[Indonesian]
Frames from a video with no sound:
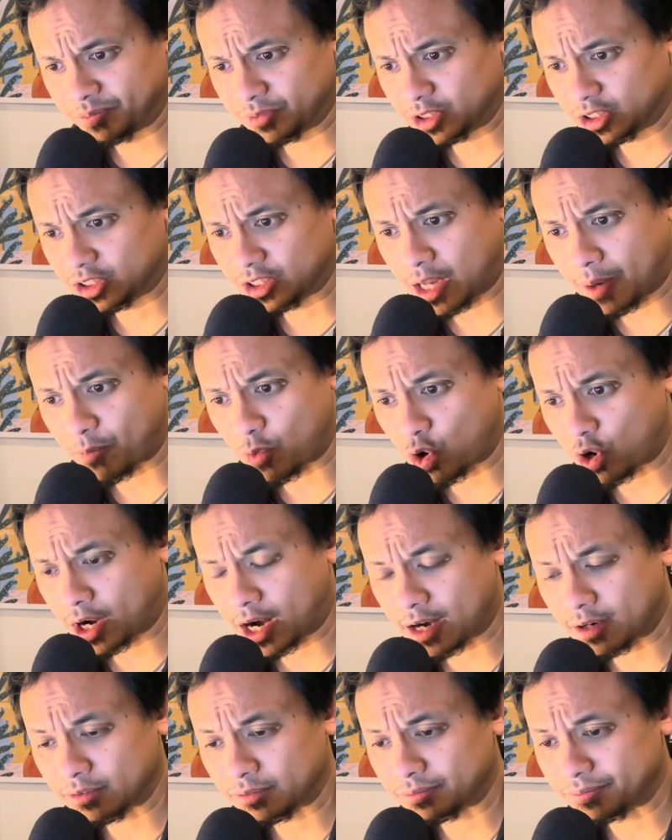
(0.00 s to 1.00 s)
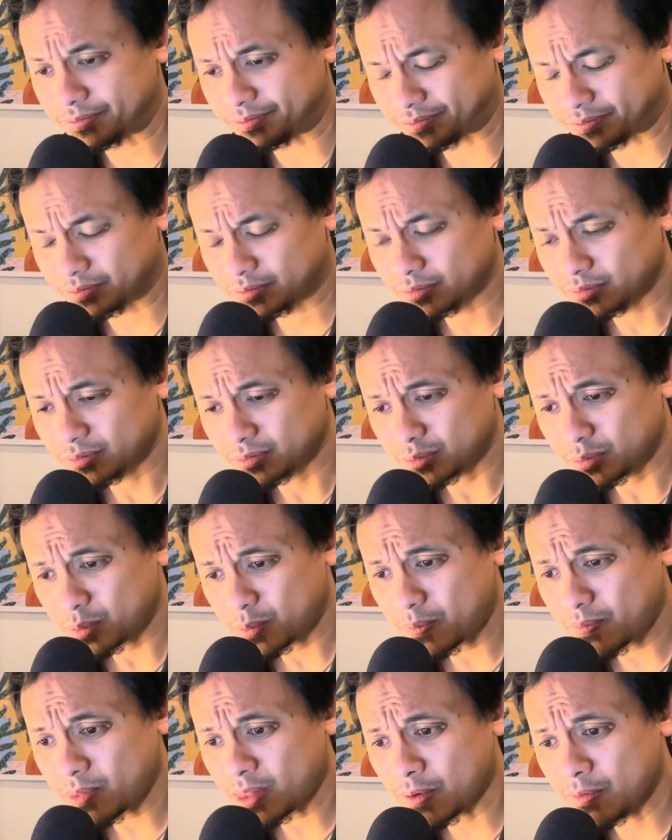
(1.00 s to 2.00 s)
setiap orang
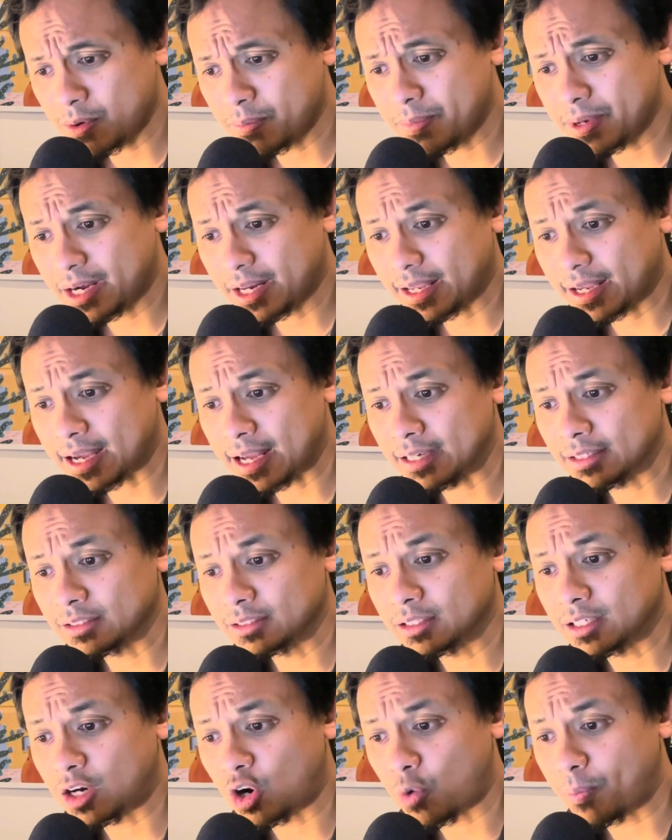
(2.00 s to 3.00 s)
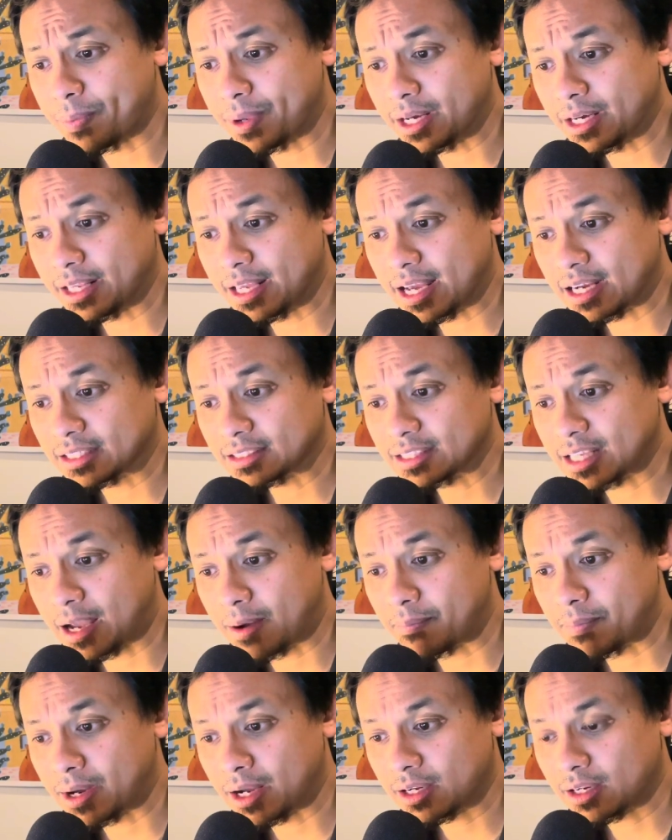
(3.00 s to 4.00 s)
memberikan opini yang
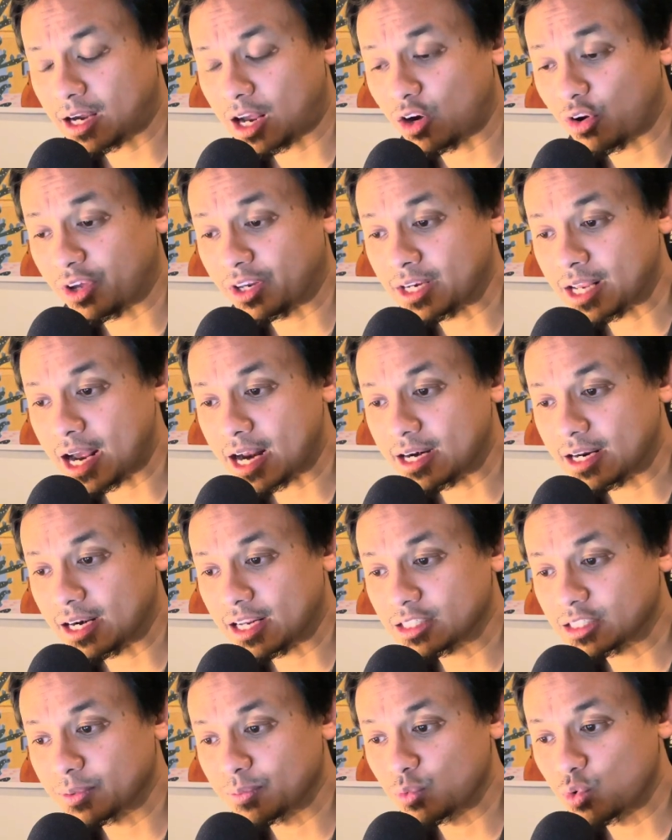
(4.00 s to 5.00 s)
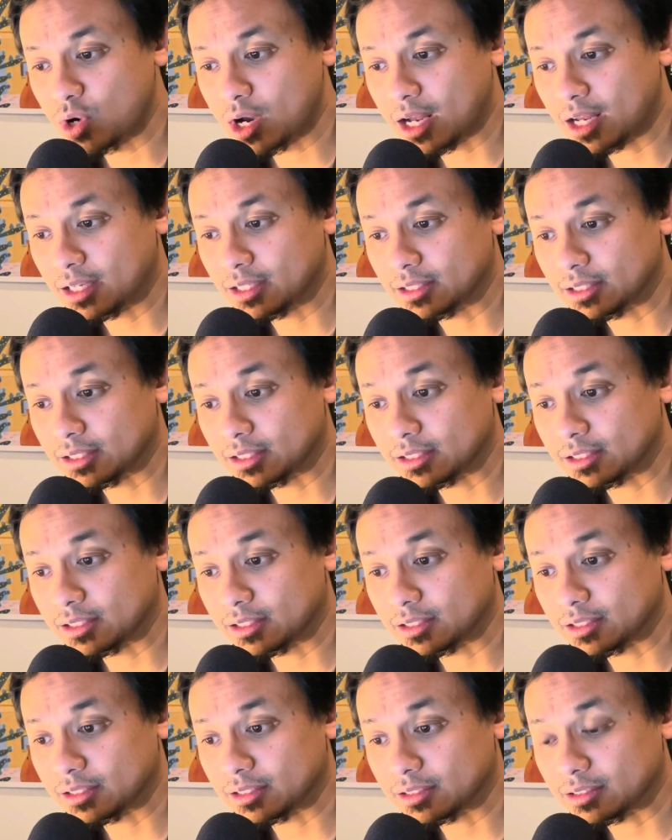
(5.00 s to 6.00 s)
sama kalau ini adalah sebuah
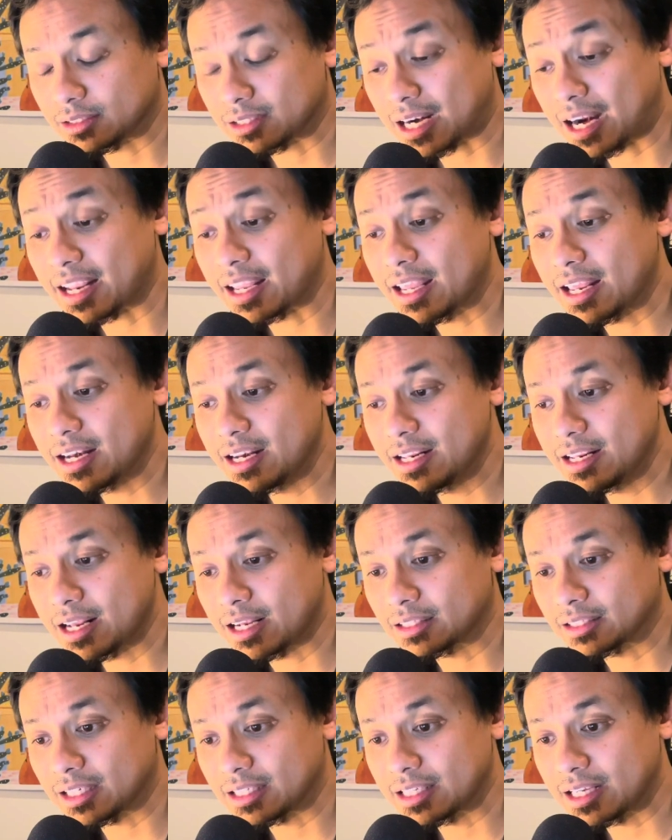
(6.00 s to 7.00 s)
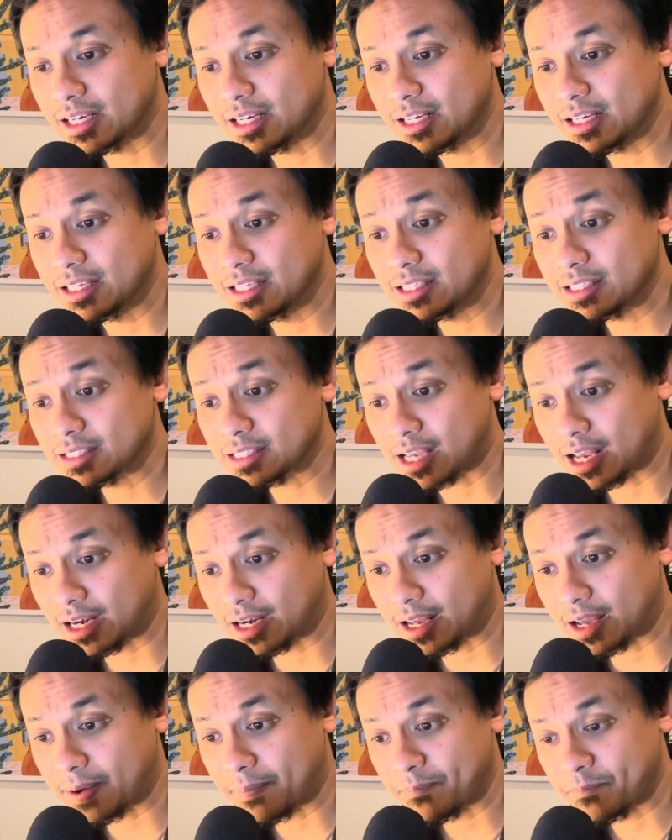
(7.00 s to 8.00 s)
uh, tragedi yang terjadi di
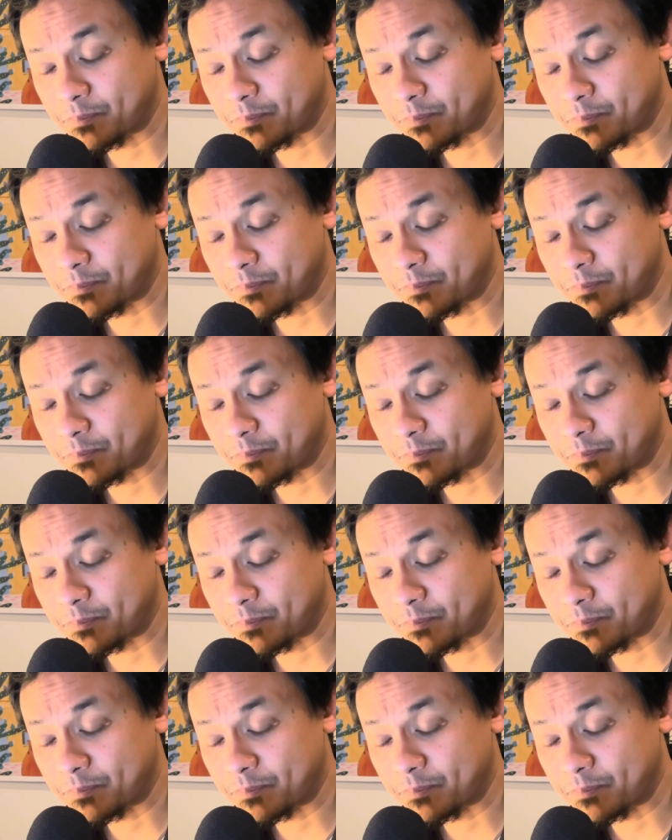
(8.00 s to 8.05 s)
sana.